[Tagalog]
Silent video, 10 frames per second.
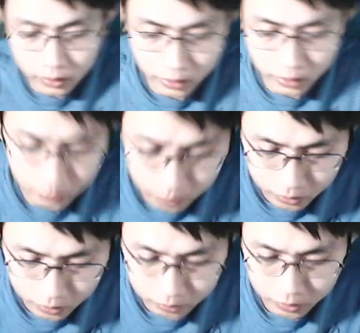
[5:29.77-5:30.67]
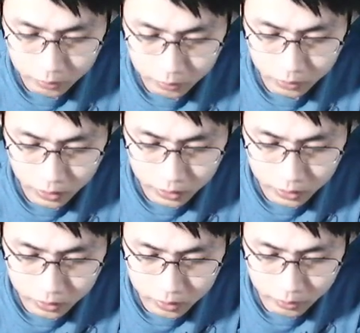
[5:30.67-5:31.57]
Tapos, punta po tayo
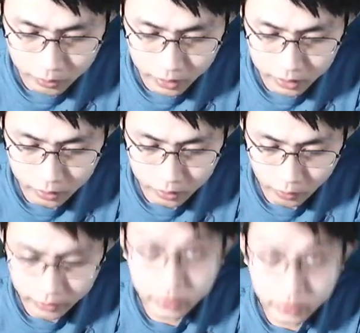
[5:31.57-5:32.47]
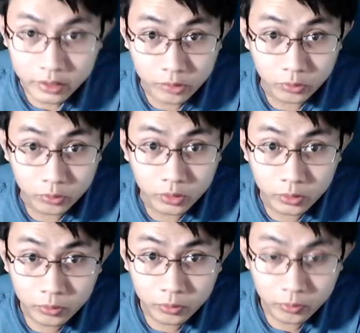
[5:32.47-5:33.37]
dito sa may YT Studio.